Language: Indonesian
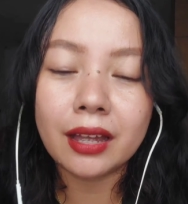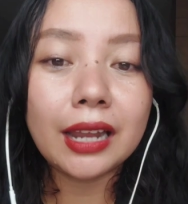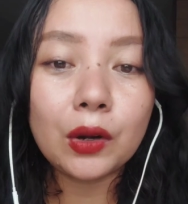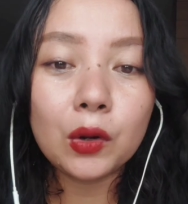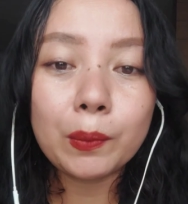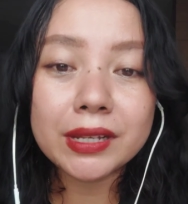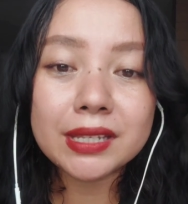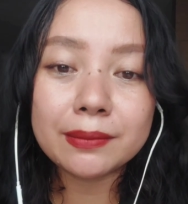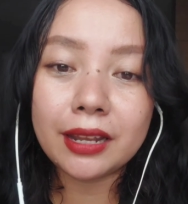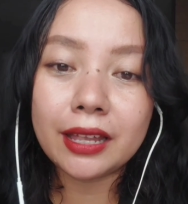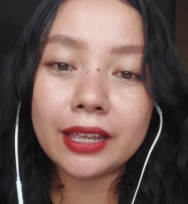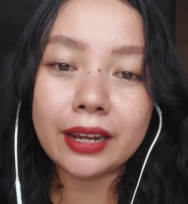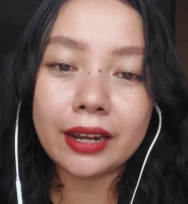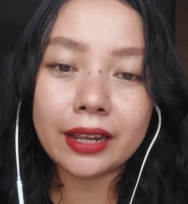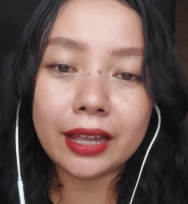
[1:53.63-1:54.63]
lalu pas
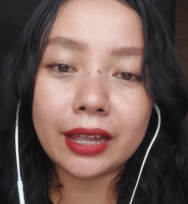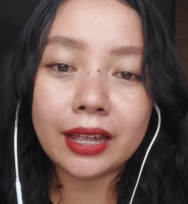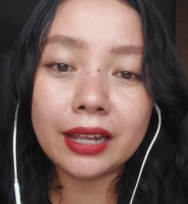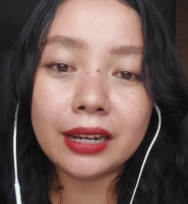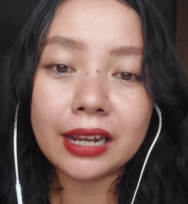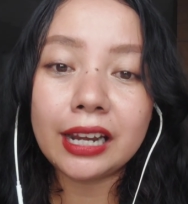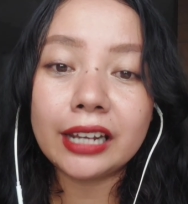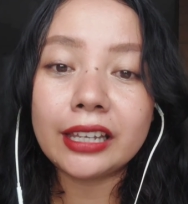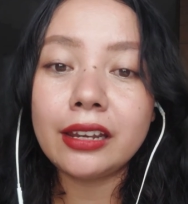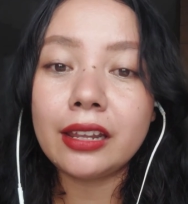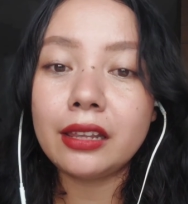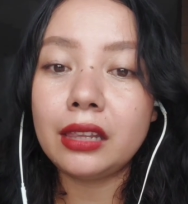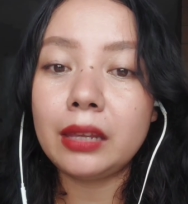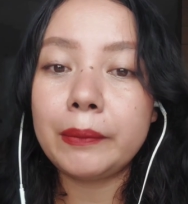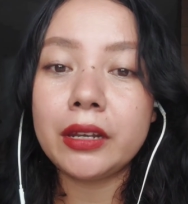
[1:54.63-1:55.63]
melahirkan anaknya
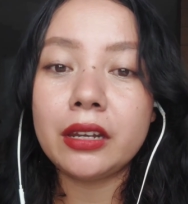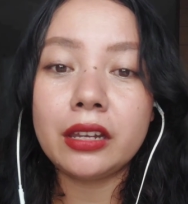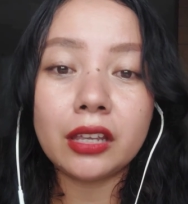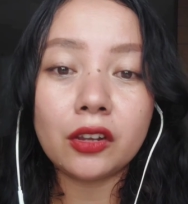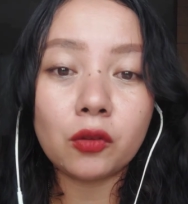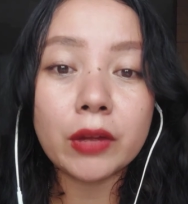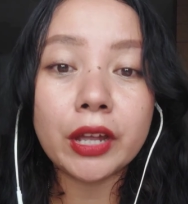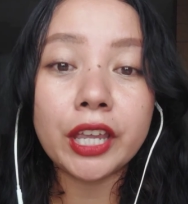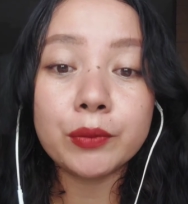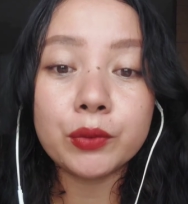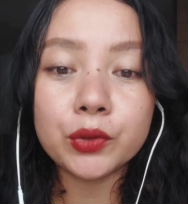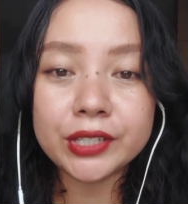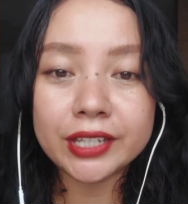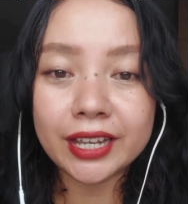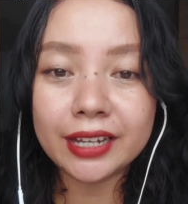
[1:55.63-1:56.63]
dititipin di rumah
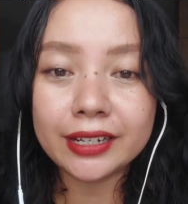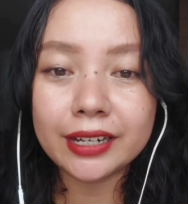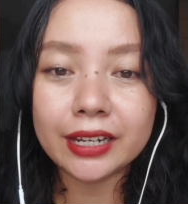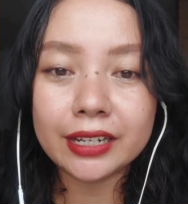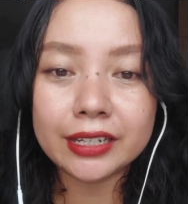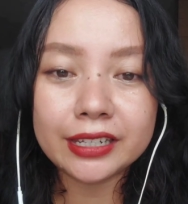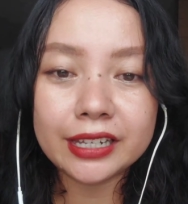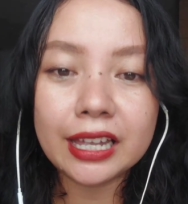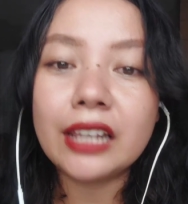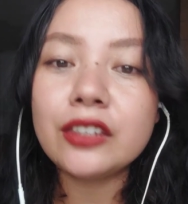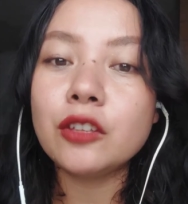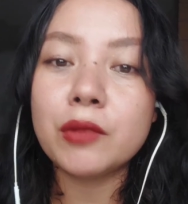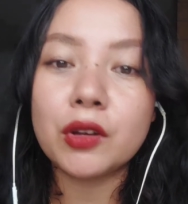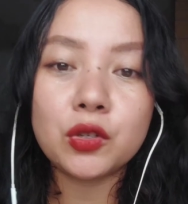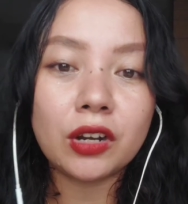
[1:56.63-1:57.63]
ibunya dan dia
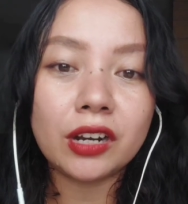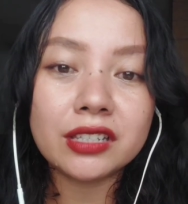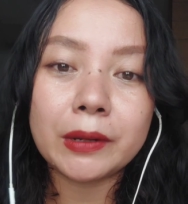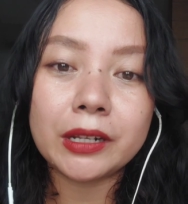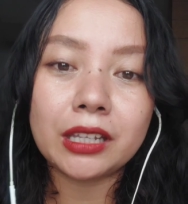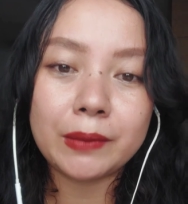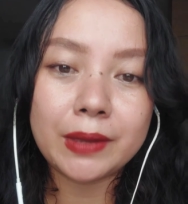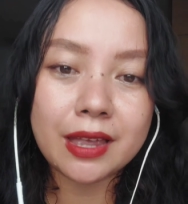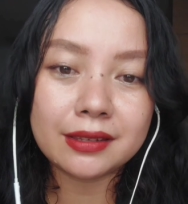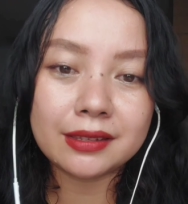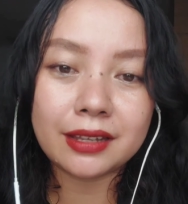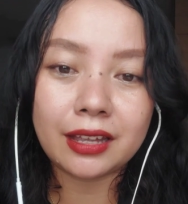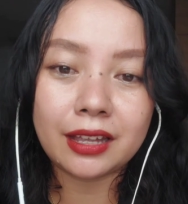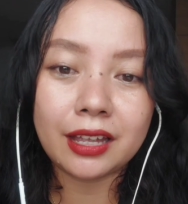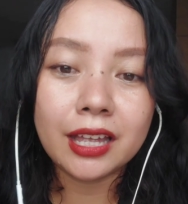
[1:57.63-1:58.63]
lanjut berjualan seperti
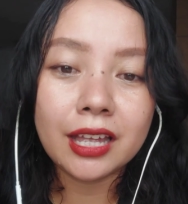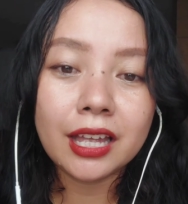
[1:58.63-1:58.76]
biasa